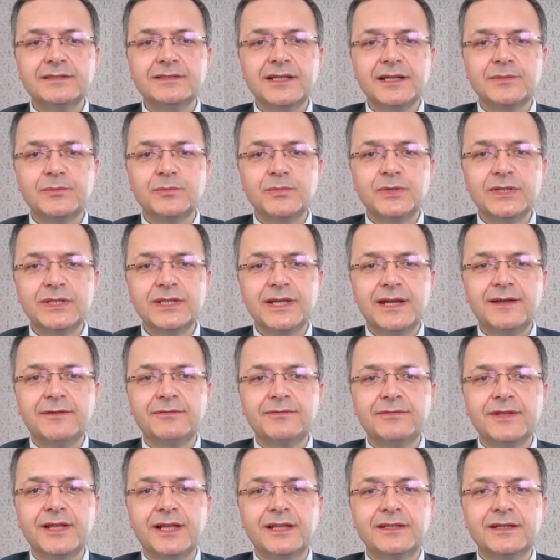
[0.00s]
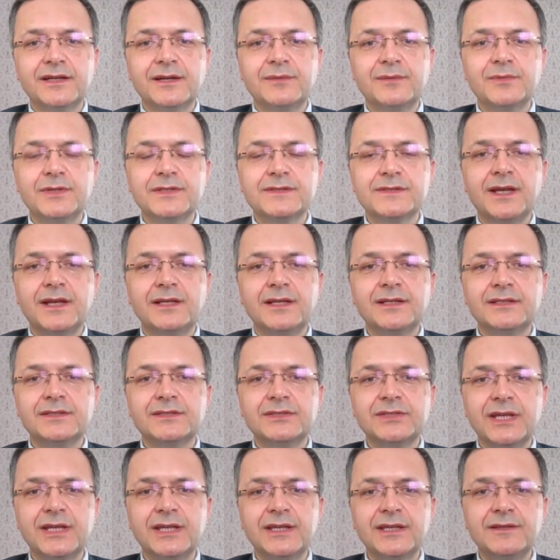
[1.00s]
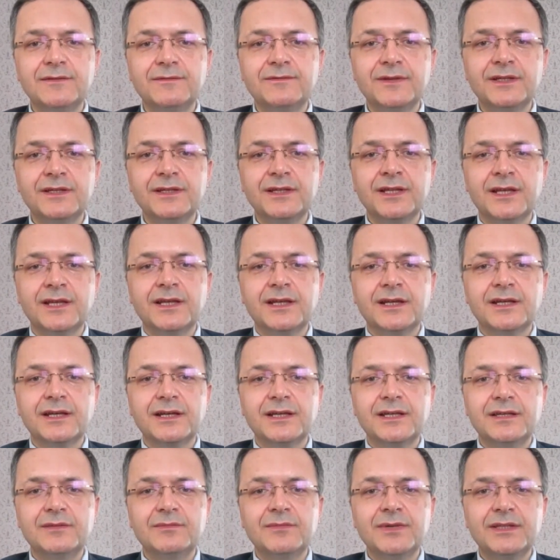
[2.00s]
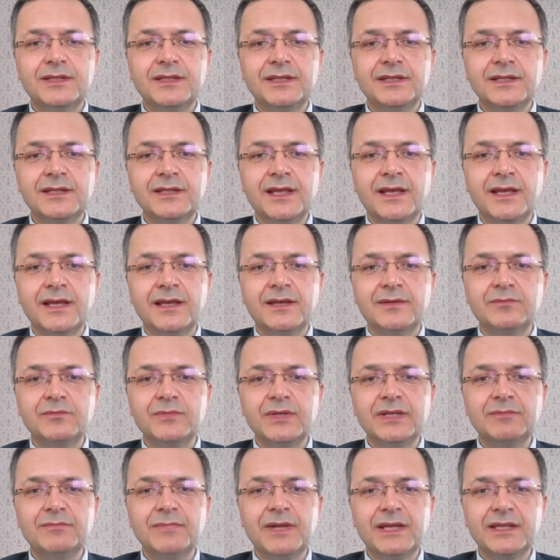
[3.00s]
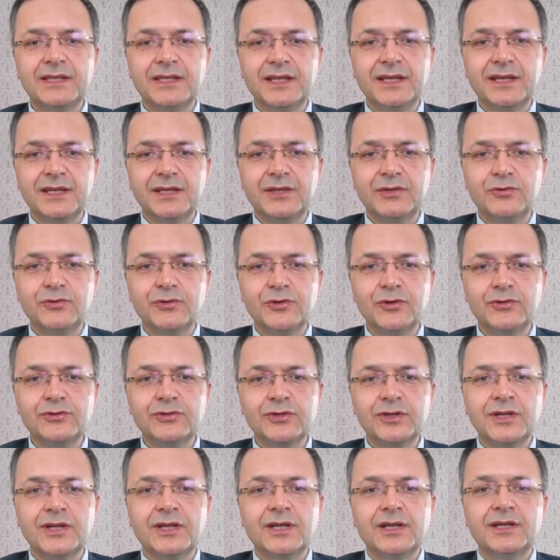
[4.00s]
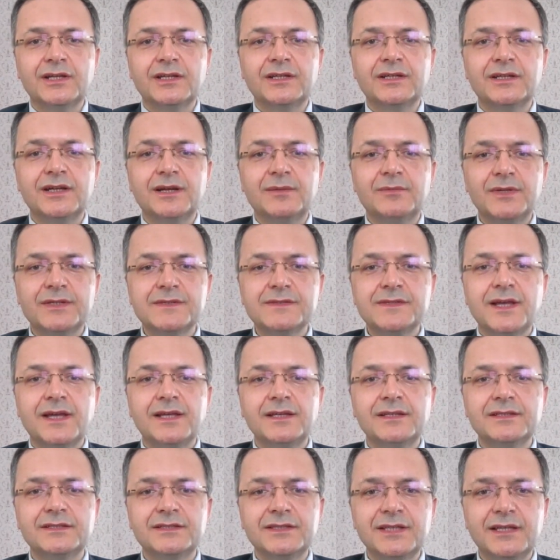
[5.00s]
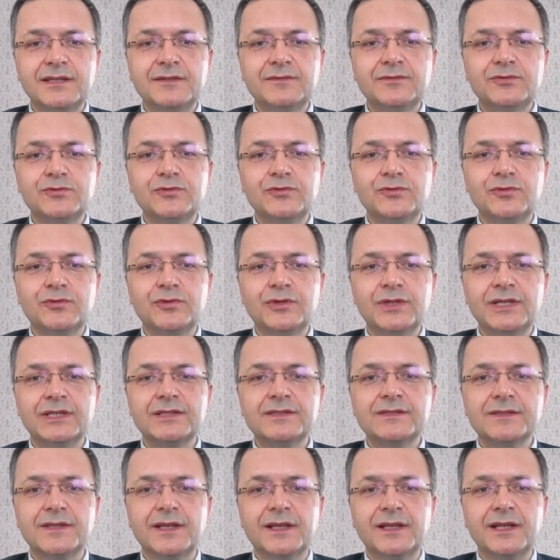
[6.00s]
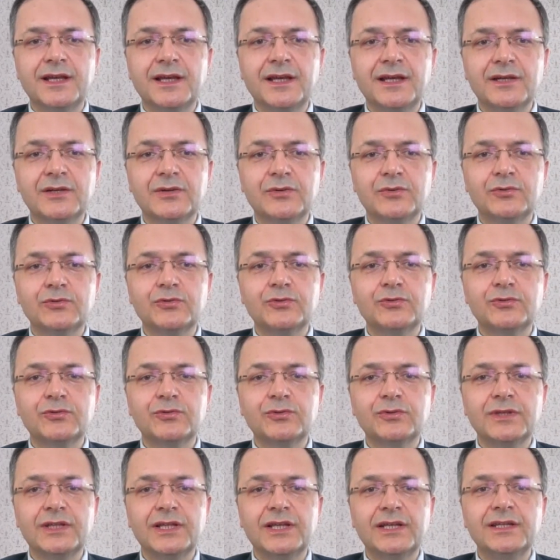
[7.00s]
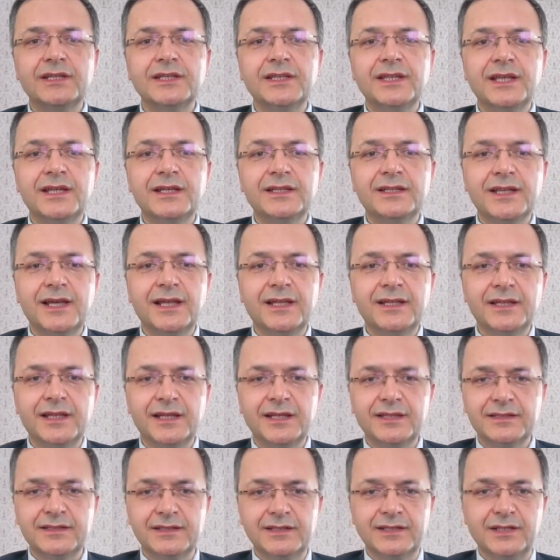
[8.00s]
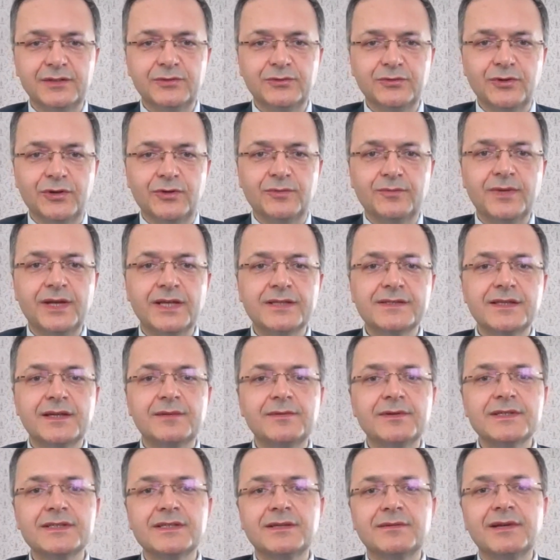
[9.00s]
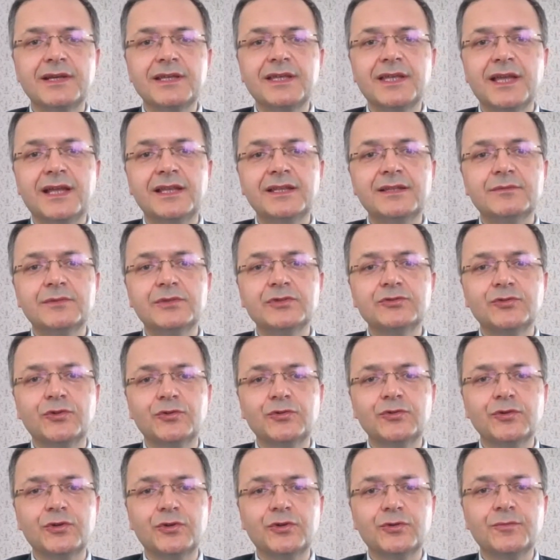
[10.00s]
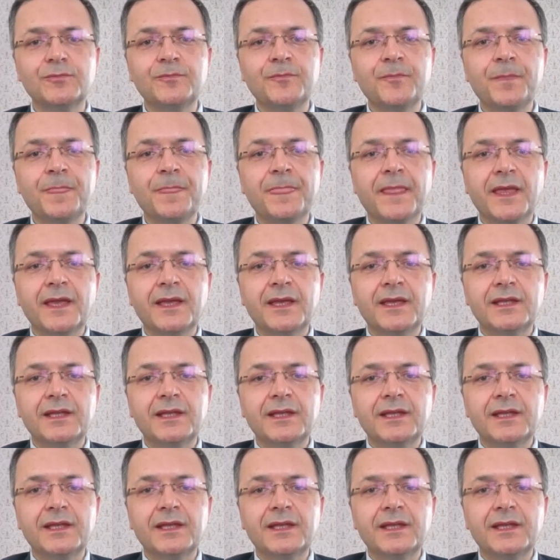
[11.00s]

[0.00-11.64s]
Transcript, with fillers: Ancak bir taraftan Ramazan-ı Şerif'in kıymetini de bilmek gerekiyor. Ramazan-ı Şerif çünkü insana unuttuklarını yeniden hatırlatıyor. Ben zaman zaman kendime soruyorum.